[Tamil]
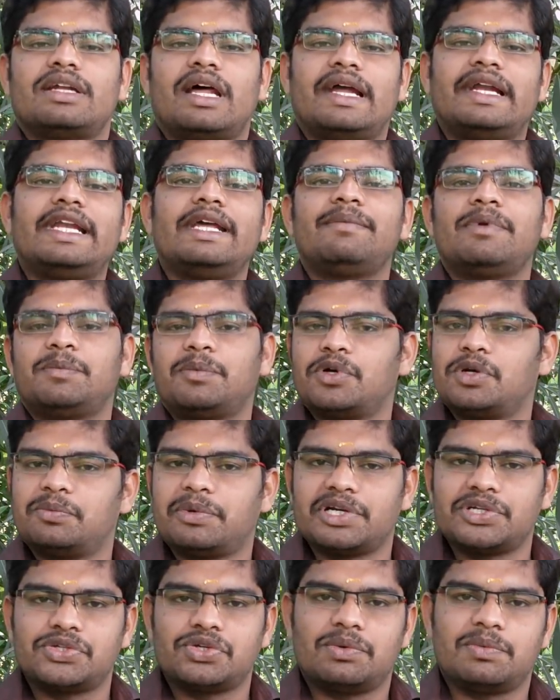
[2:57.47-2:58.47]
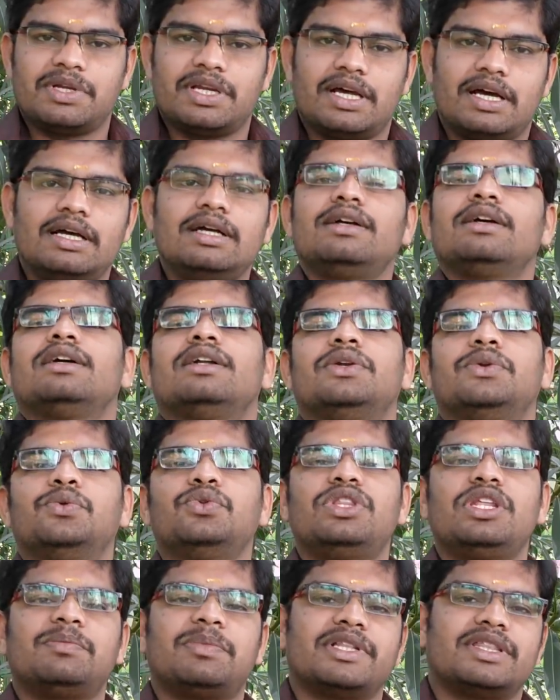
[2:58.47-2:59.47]
டைம் டேபிள் போட்டு படித்தோம் அப்படின்னா
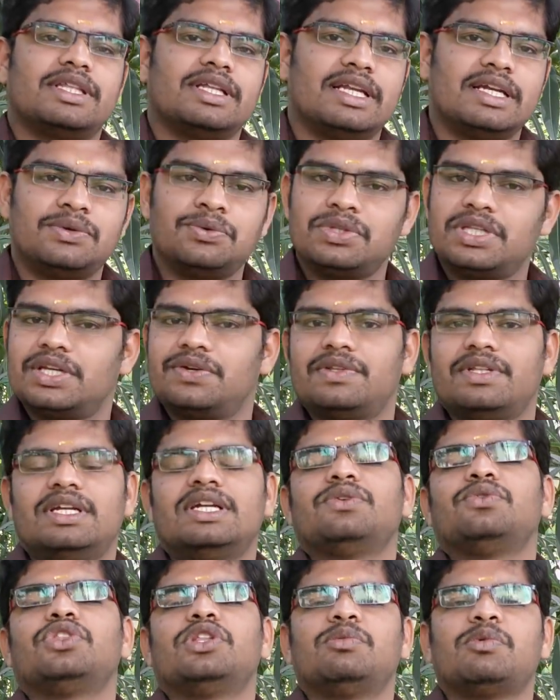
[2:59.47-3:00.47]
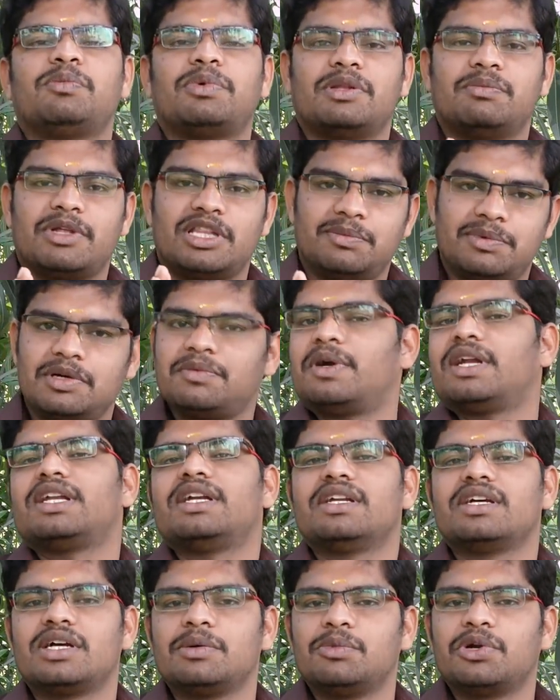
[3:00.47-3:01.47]
நூற்றி பத்தில் நூற்றி இருபதில் நூற்றி முப்பது மதிப்பு
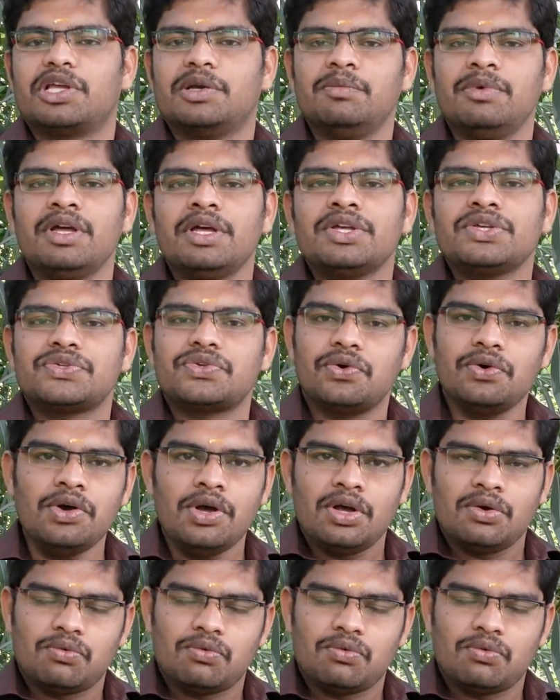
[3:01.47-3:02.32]
நம்மளால் எடுக்க முடியும் ஸோ